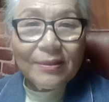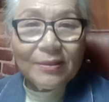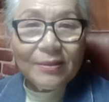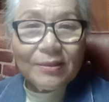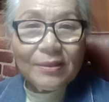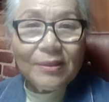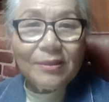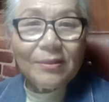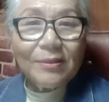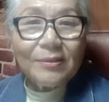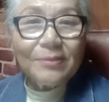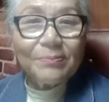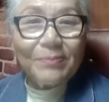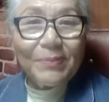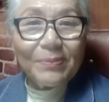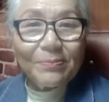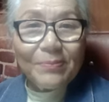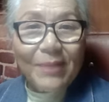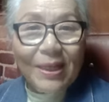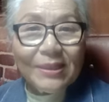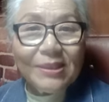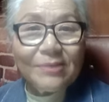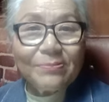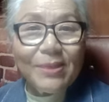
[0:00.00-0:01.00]
그
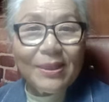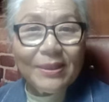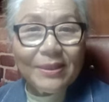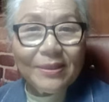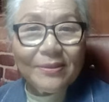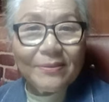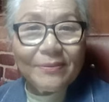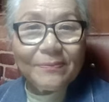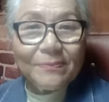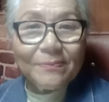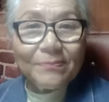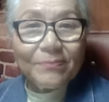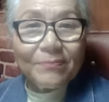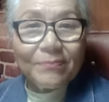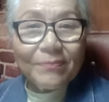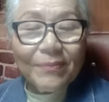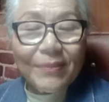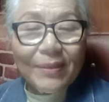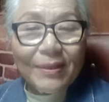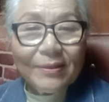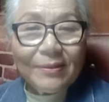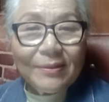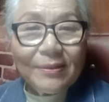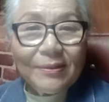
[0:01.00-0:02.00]
마지막에는
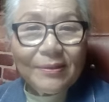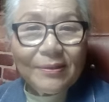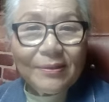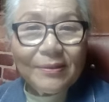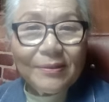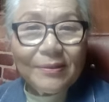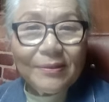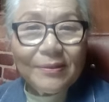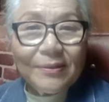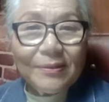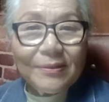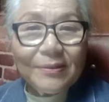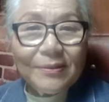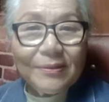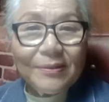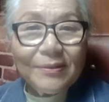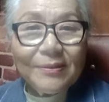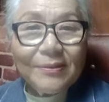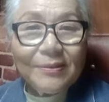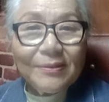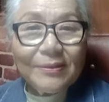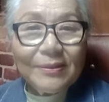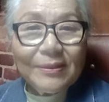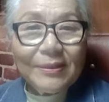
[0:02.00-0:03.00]
어
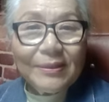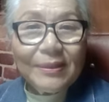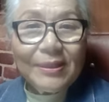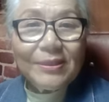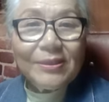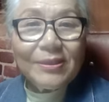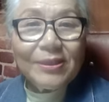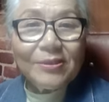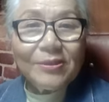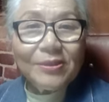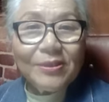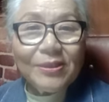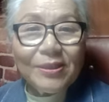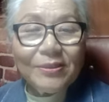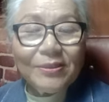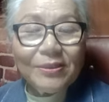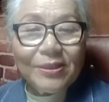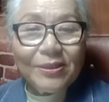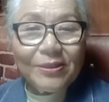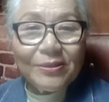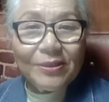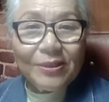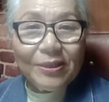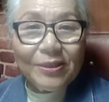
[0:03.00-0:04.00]
2000년
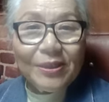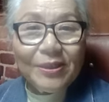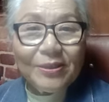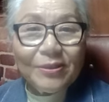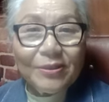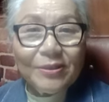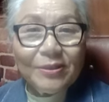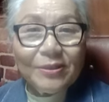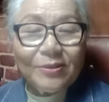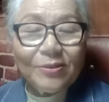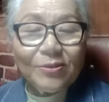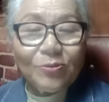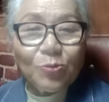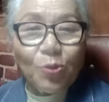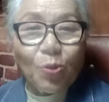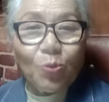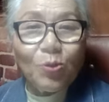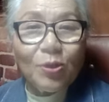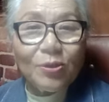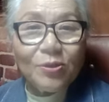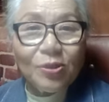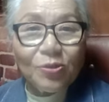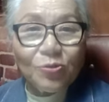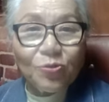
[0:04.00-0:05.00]
전 전에는
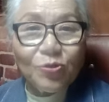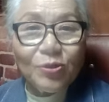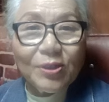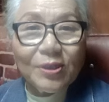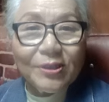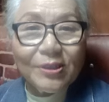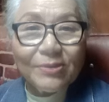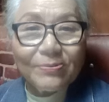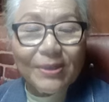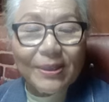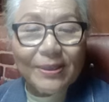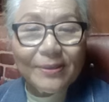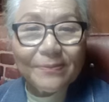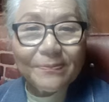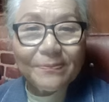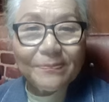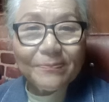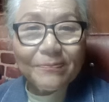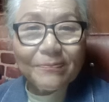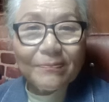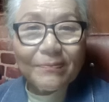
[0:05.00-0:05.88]
돌로 쳐 죽였지만은